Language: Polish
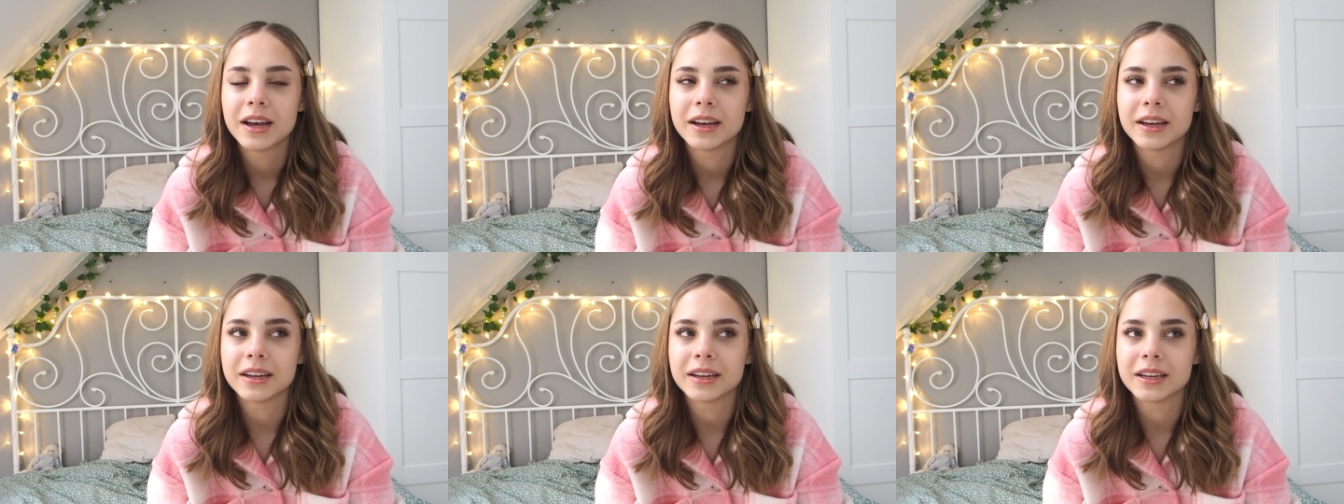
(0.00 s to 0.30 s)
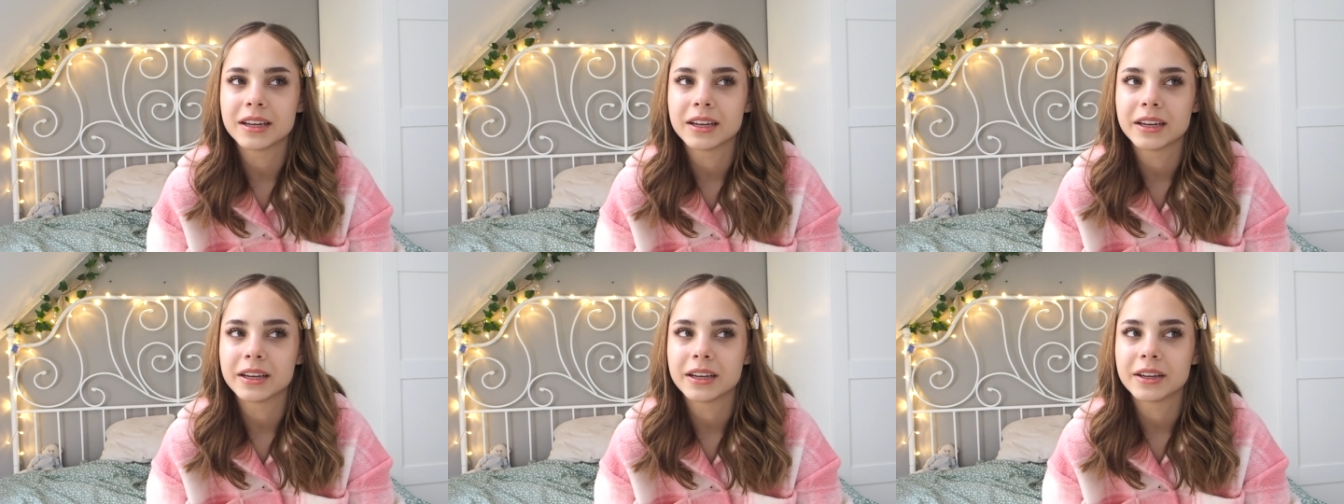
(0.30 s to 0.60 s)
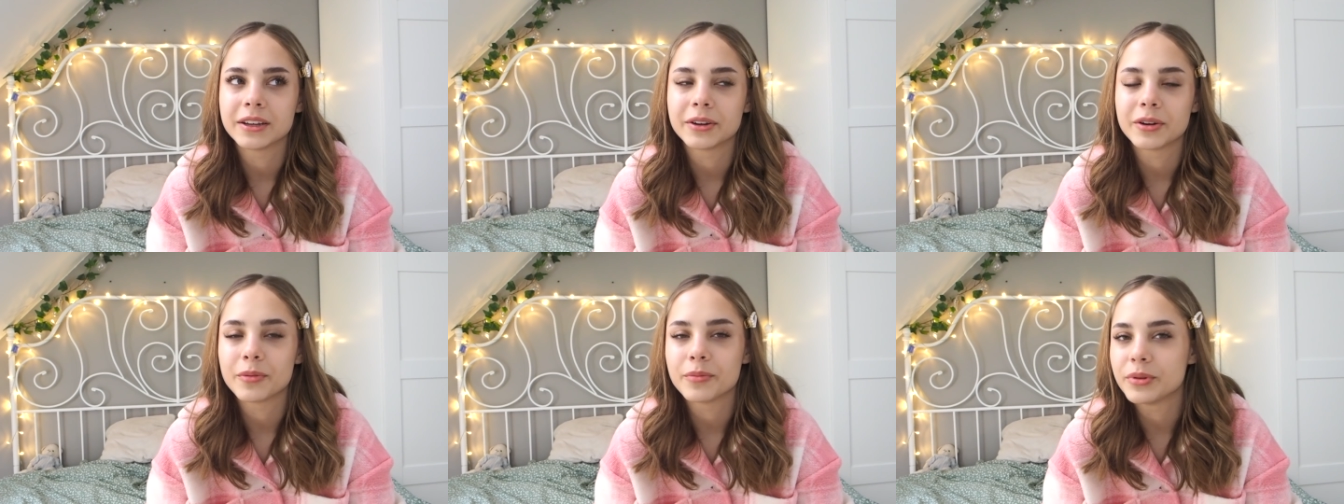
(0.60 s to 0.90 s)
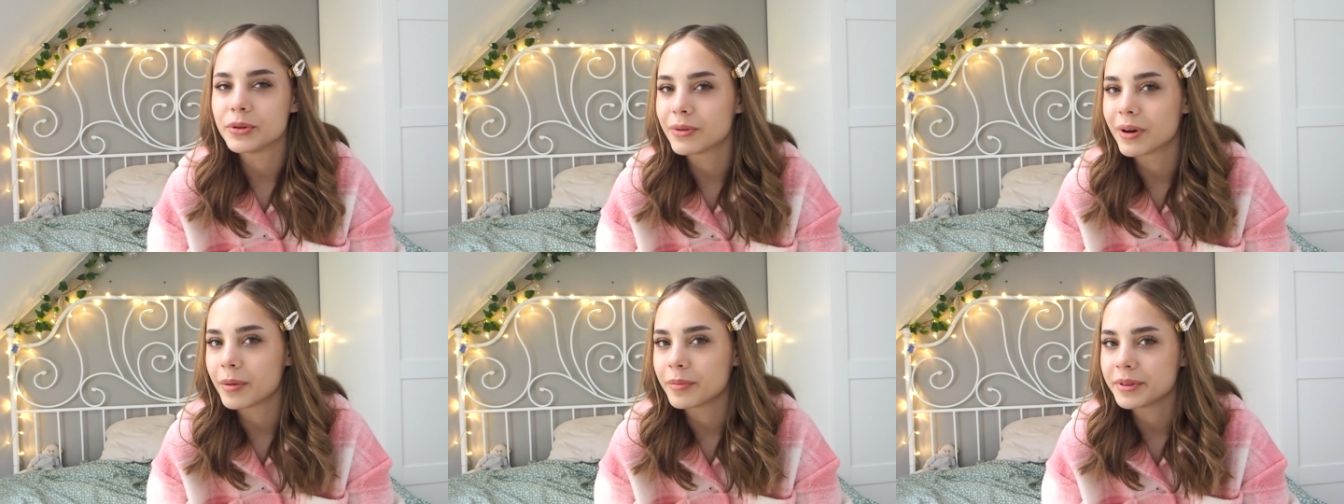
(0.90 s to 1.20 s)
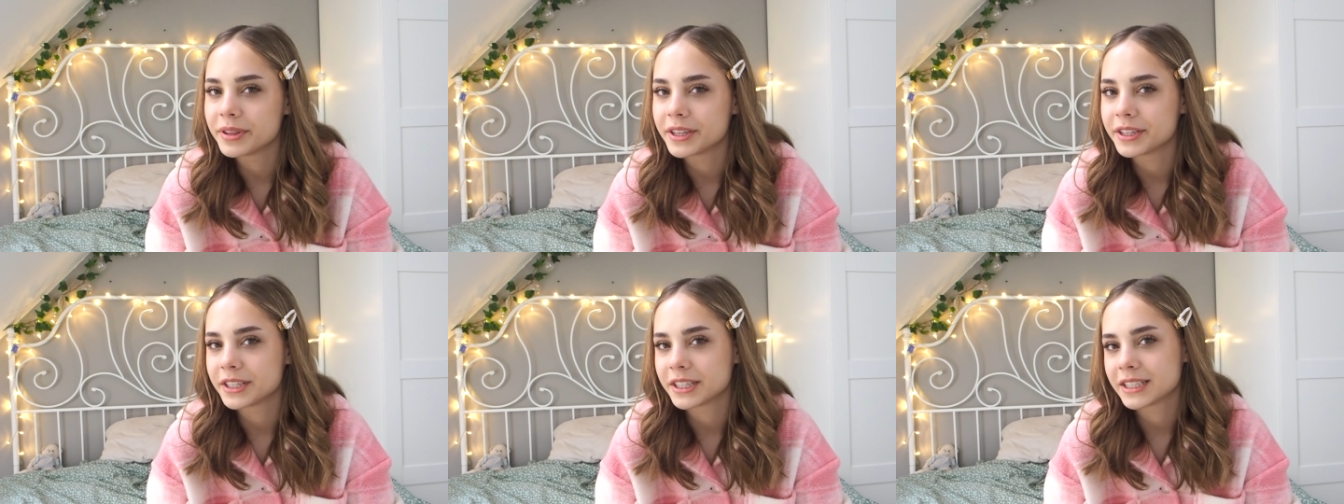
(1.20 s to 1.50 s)
e, robiła
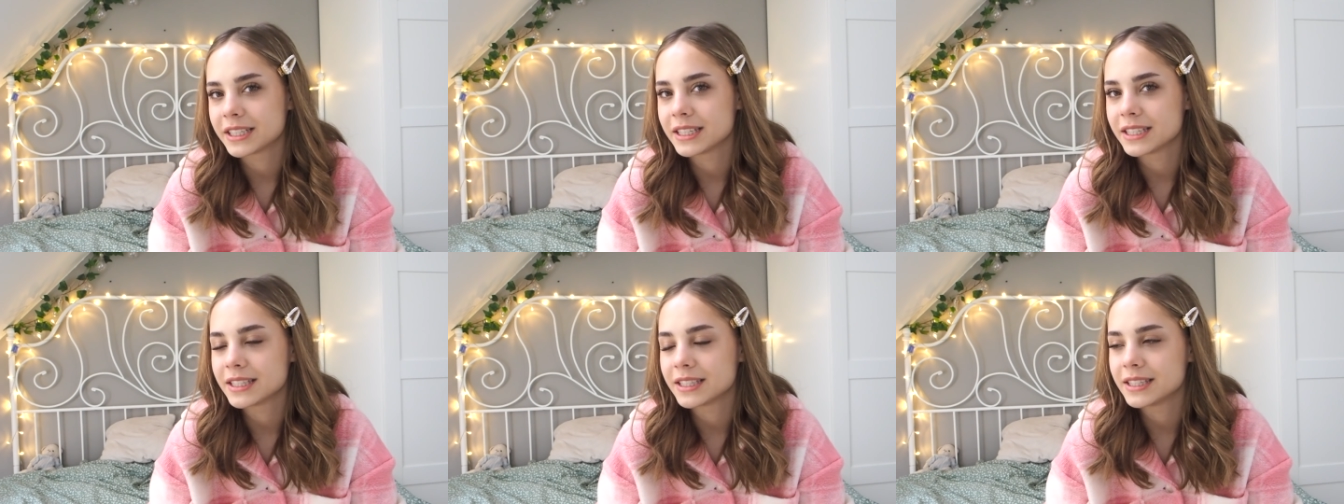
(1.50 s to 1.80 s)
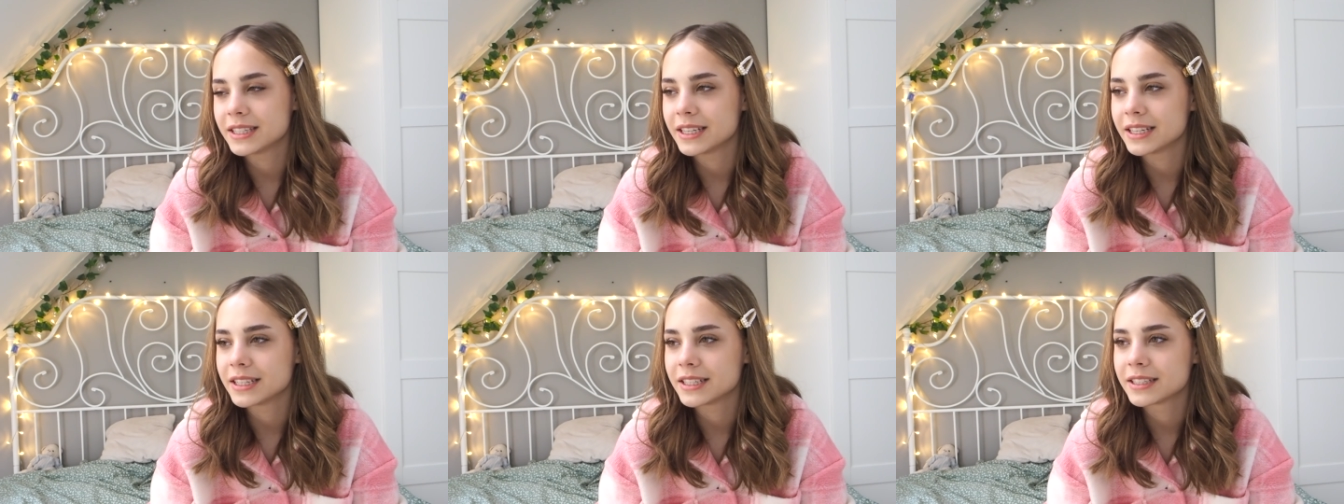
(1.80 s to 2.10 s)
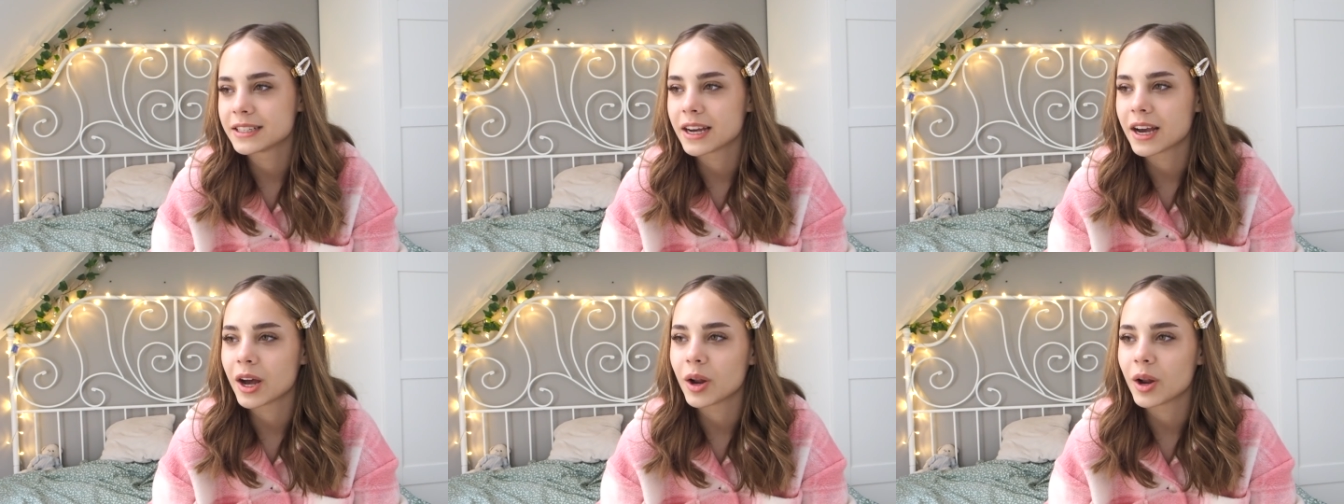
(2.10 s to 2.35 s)
mi też jakieś zdjęcia,